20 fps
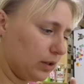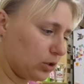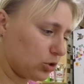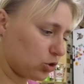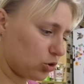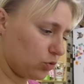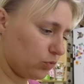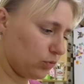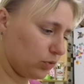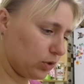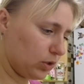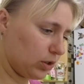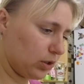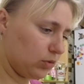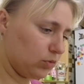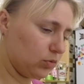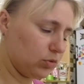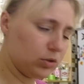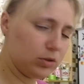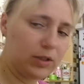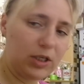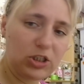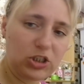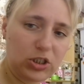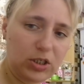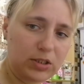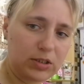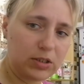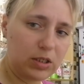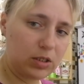Так что вот такие вот дела.
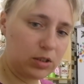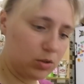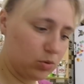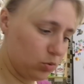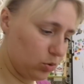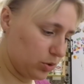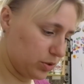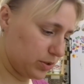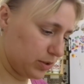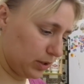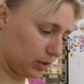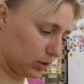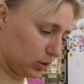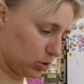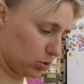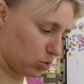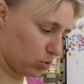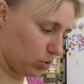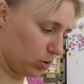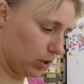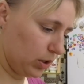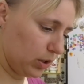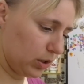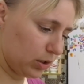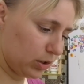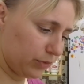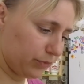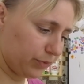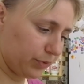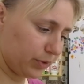Сейчас доделаю остатки
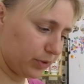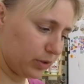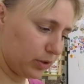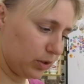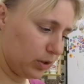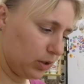сухариков.